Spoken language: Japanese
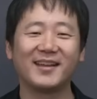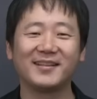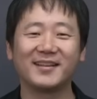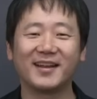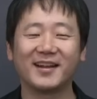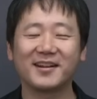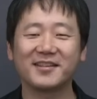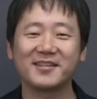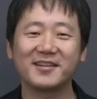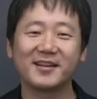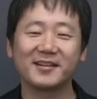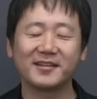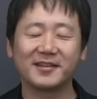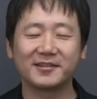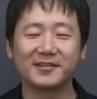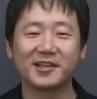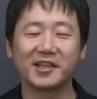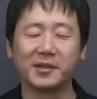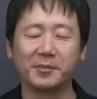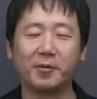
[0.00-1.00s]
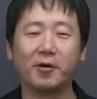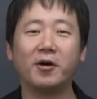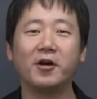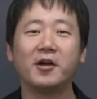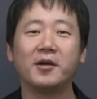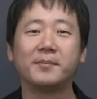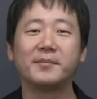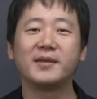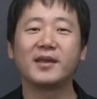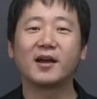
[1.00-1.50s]
変な話なんですけども、
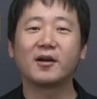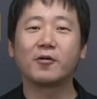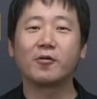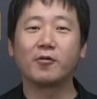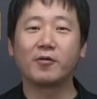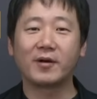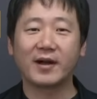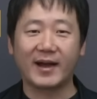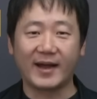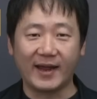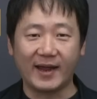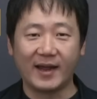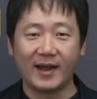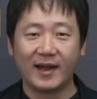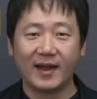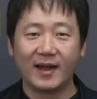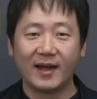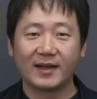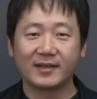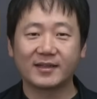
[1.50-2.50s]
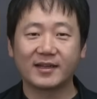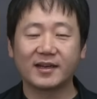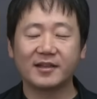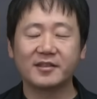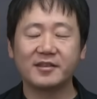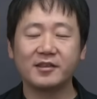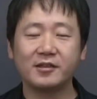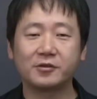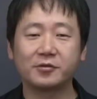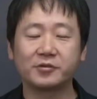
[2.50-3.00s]
都を変え
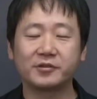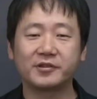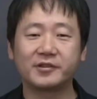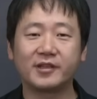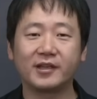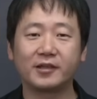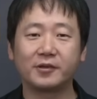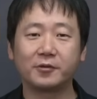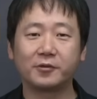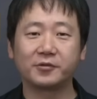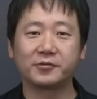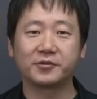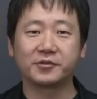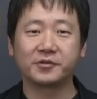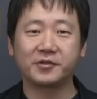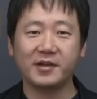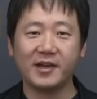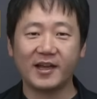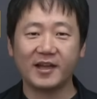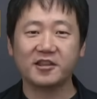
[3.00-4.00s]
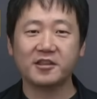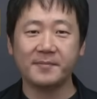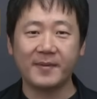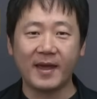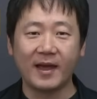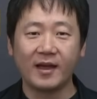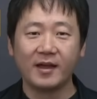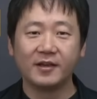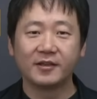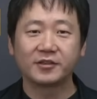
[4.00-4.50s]
新しい土地制度を作り始
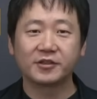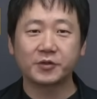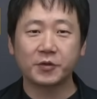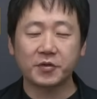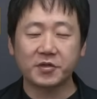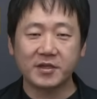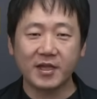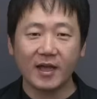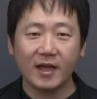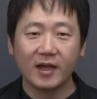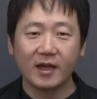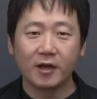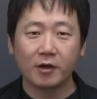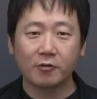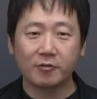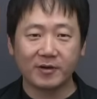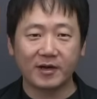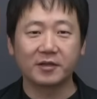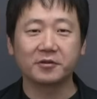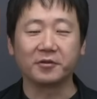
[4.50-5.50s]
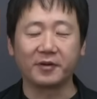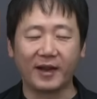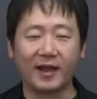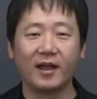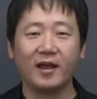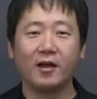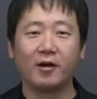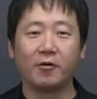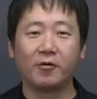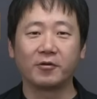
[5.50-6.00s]
め、そしてこの後
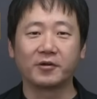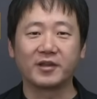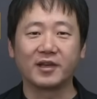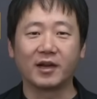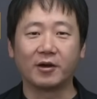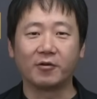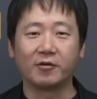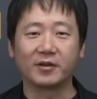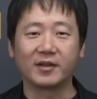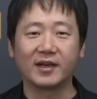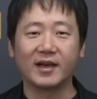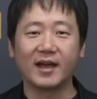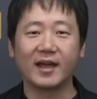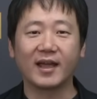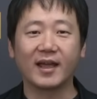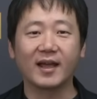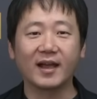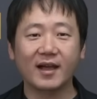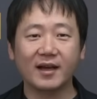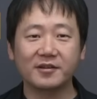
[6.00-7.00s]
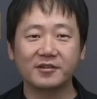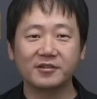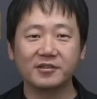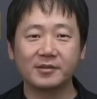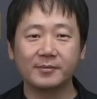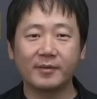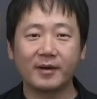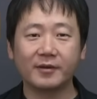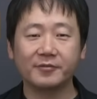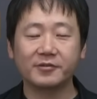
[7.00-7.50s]
ね大きな変
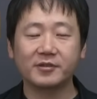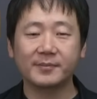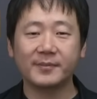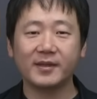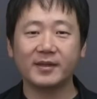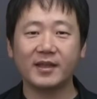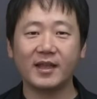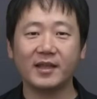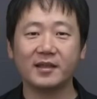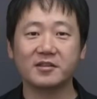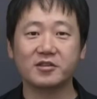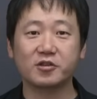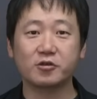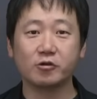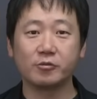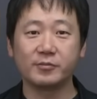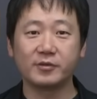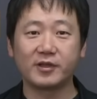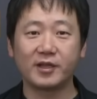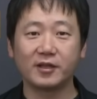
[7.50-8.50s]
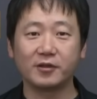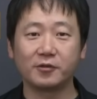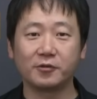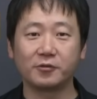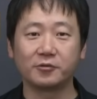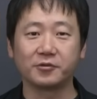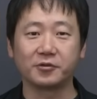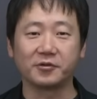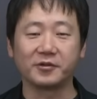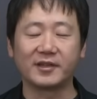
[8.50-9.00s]
革も含めて聖武天
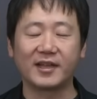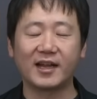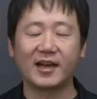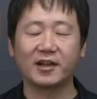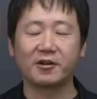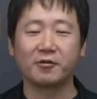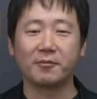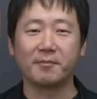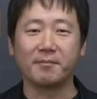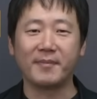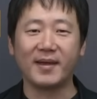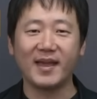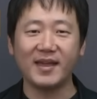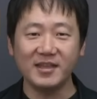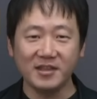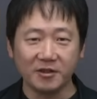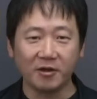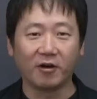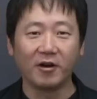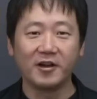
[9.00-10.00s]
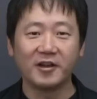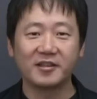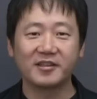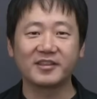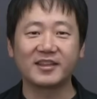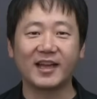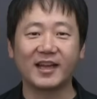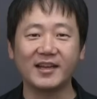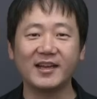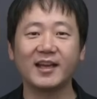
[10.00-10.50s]
皇という奈良のメインの
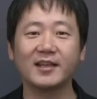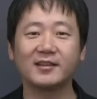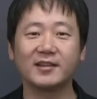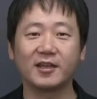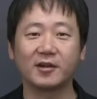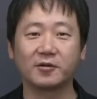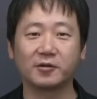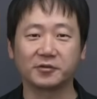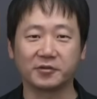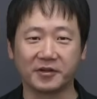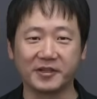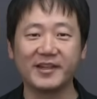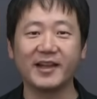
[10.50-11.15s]
時代に入っていくこと